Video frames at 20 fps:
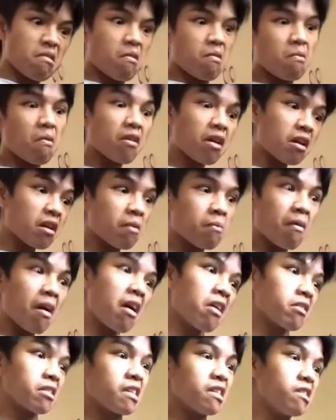Huwag ka na
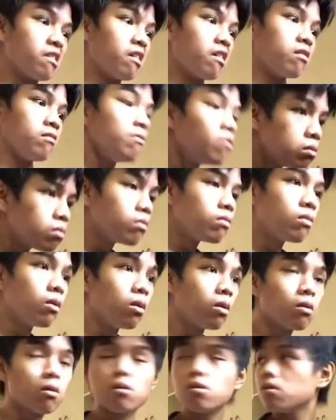maarte. Narinig pa rin